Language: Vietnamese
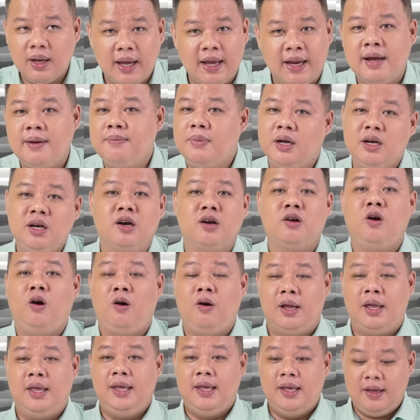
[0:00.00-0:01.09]
thể đáp ứng được
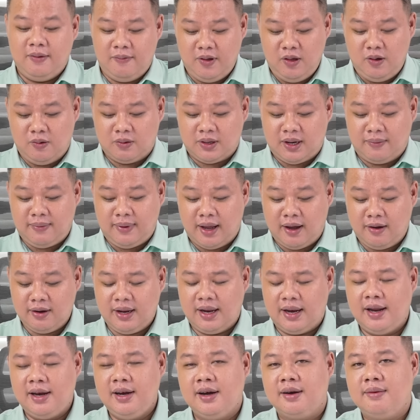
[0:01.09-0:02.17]
rồi. Ví dụ tầm này có
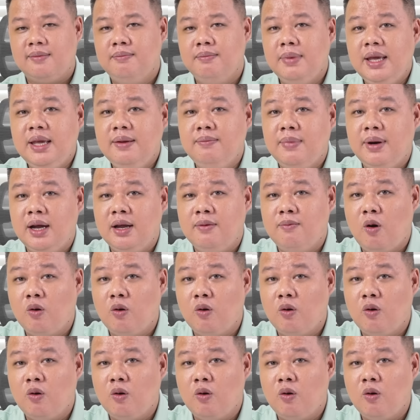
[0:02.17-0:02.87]
thể lấy được Mi mười